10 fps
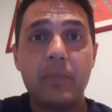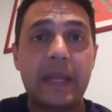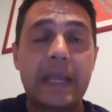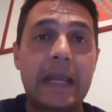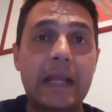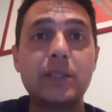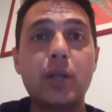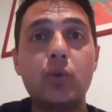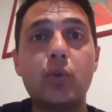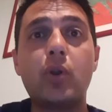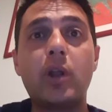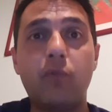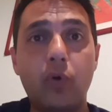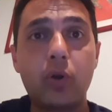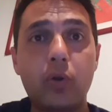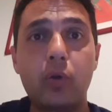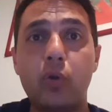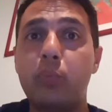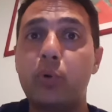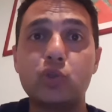perché grazie al loro lavoro
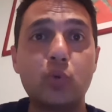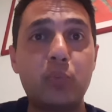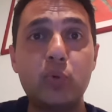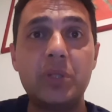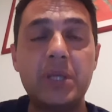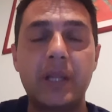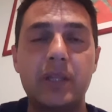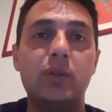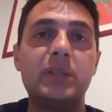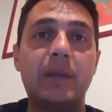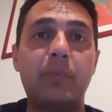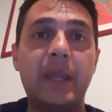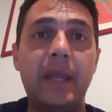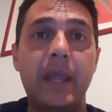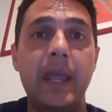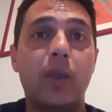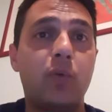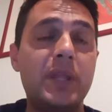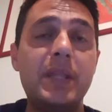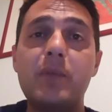non posso più dire di non sapere e
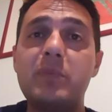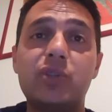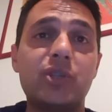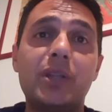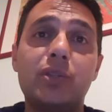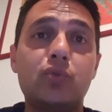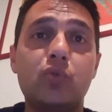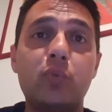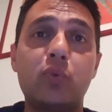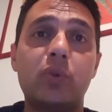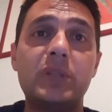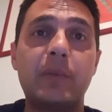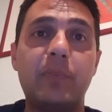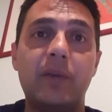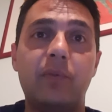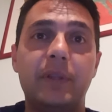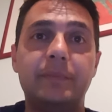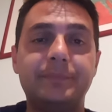quindi le mie scelte sono più consapevoli.